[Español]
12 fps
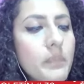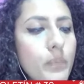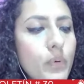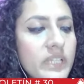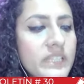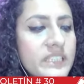
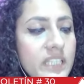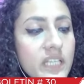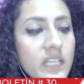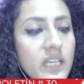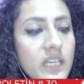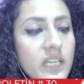por el
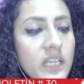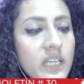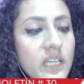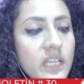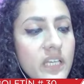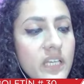CIDE
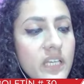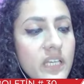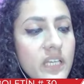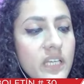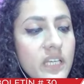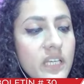y
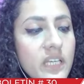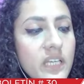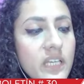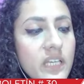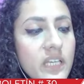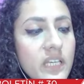maestro en
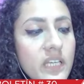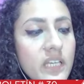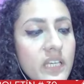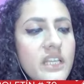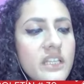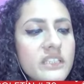política
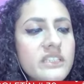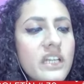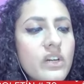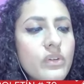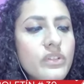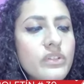social y
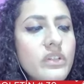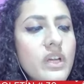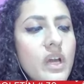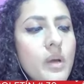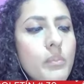desarrollo